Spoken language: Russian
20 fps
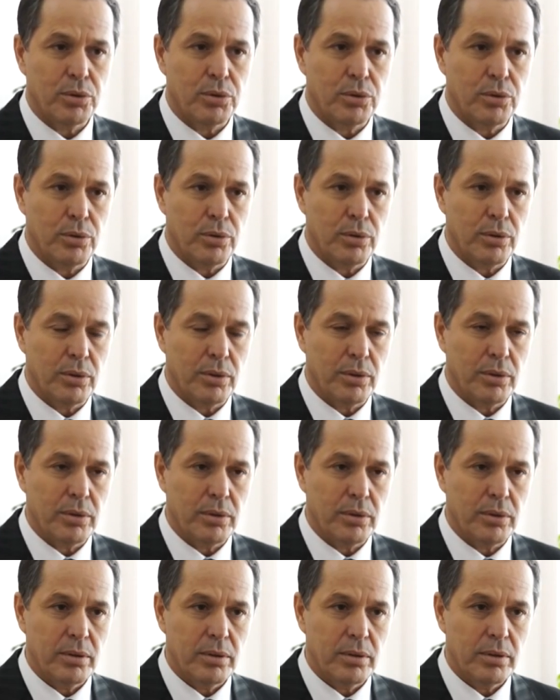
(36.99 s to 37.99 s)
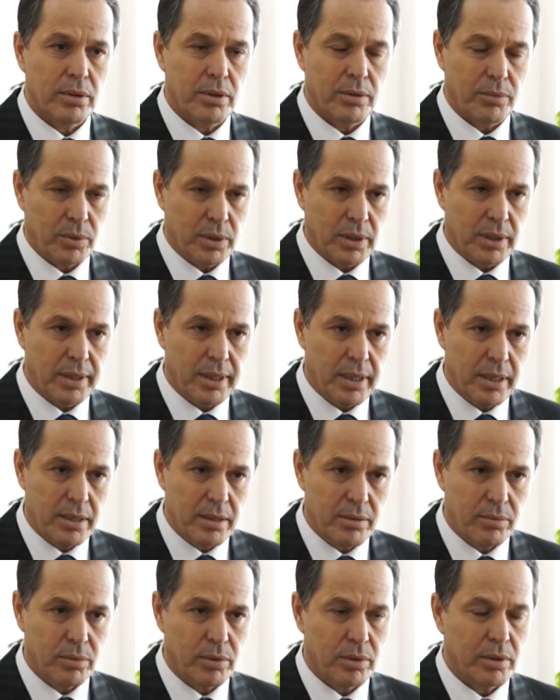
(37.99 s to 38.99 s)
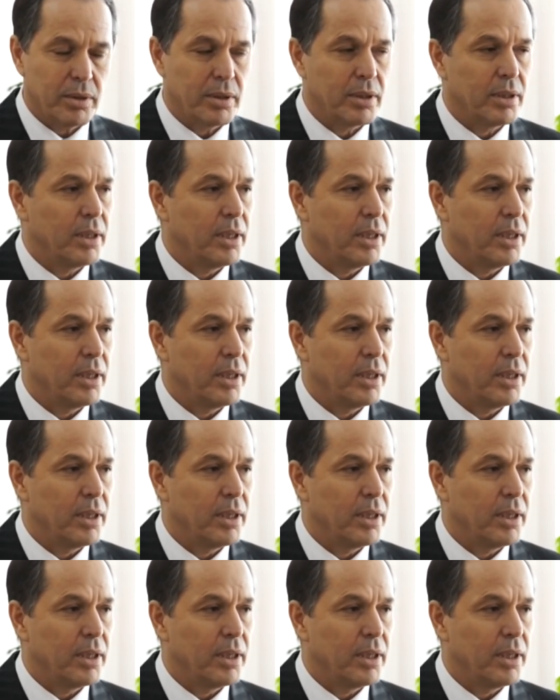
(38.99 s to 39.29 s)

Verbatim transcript: что сегодня действует.